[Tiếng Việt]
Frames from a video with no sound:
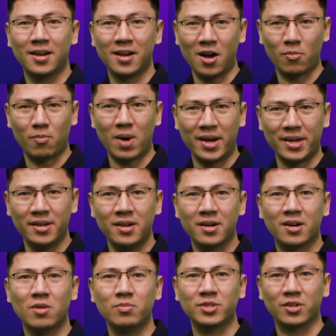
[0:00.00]
Học máy
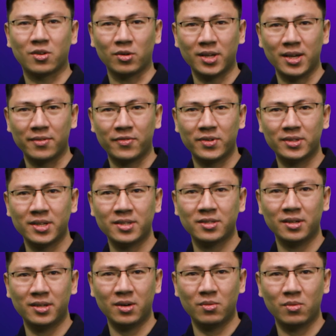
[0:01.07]
không chỉ có thể phân tích
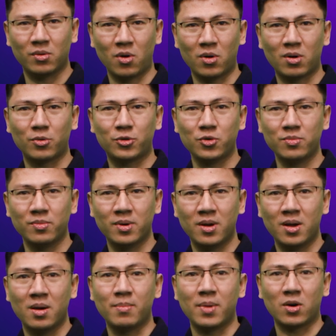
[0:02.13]
dữ liệu có cấu trúc
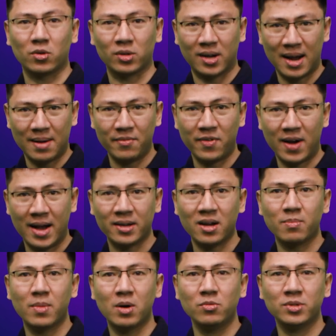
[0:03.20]
mà còn khám phá
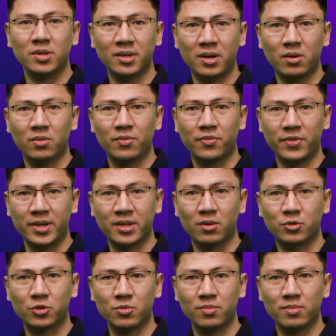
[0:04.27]
các mẫu dữ liệu phi
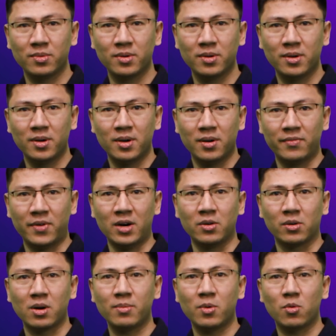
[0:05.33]
cấu trúc và
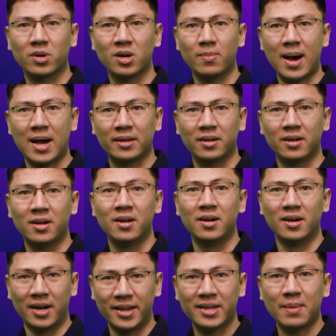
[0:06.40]
ở cấp độ cơ bản
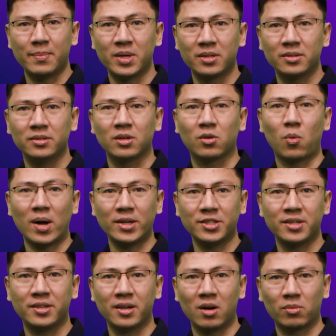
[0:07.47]
lấy cảm hứng từ quá
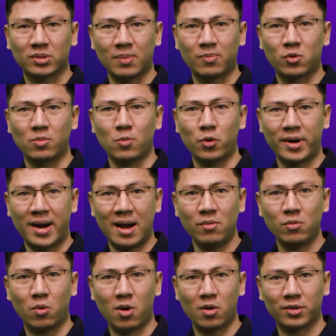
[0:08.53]
trình học tập của bộ
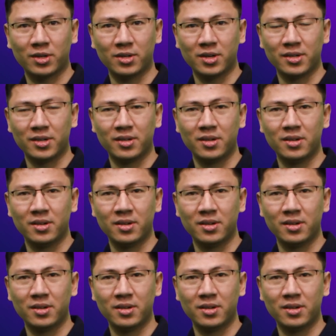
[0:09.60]
não của con người.